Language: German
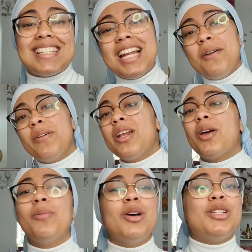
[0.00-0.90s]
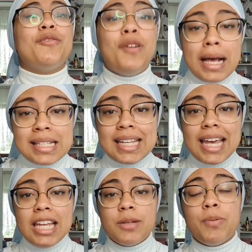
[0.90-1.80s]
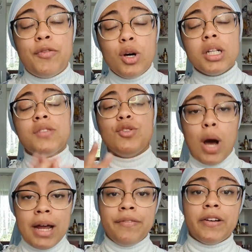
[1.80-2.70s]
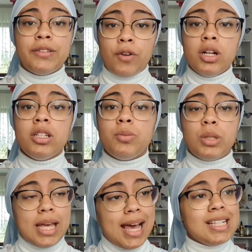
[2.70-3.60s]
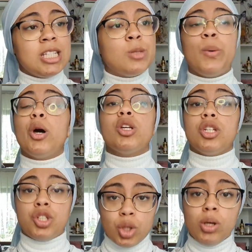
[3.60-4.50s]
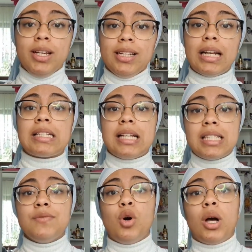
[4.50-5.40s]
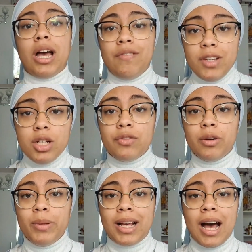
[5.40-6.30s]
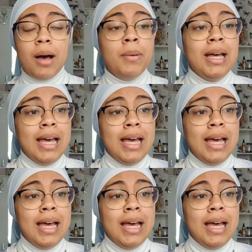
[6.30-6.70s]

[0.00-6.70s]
Salam alaikum Leute, was geht? Bevor das Video anfängt, wollte ich mich erstens bei euch entschuldigen, dass letzte Woche kein Video von mir kam.